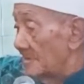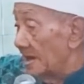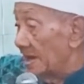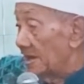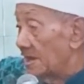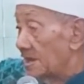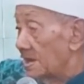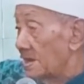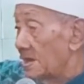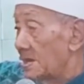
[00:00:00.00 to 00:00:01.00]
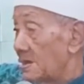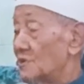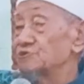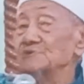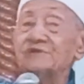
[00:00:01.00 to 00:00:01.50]
Eh,
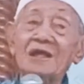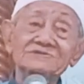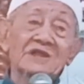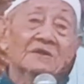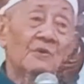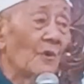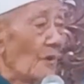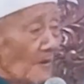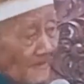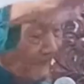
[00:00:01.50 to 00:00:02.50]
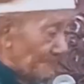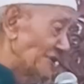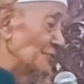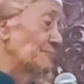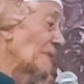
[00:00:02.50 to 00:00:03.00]
ojo caca kok omah oh,
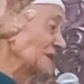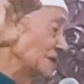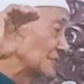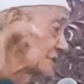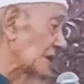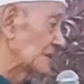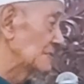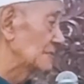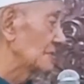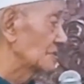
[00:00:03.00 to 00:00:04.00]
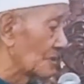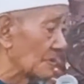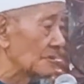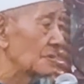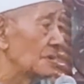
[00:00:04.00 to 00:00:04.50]
piupan itu lho gak ana.